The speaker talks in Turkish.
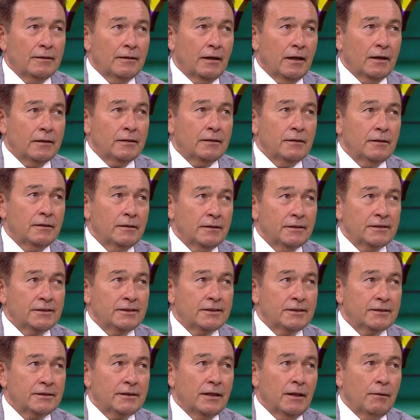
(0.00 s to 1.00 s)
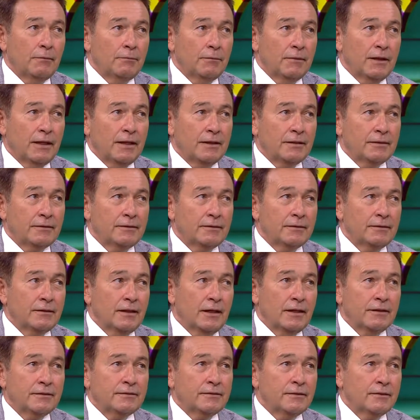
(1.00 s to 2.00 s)
akıllı sistemler
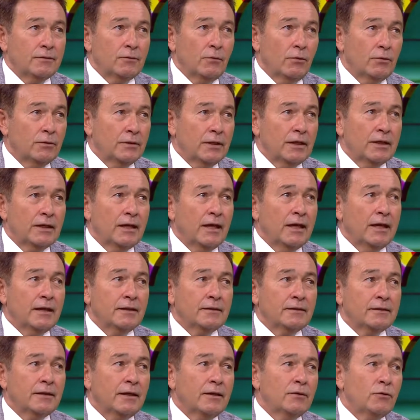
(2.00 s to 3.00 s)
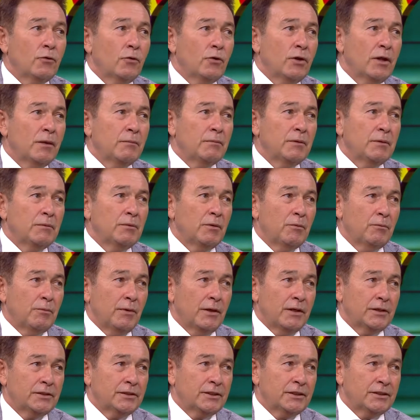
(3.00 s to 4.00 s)
artık onların hayattan önemli bir
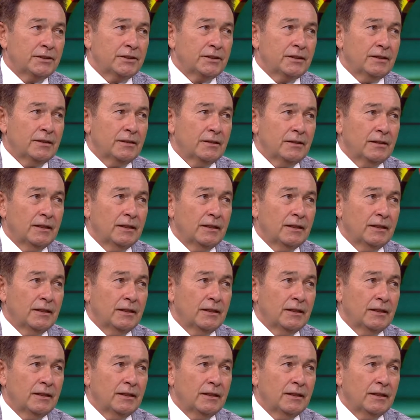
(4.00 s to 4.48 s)
parçası.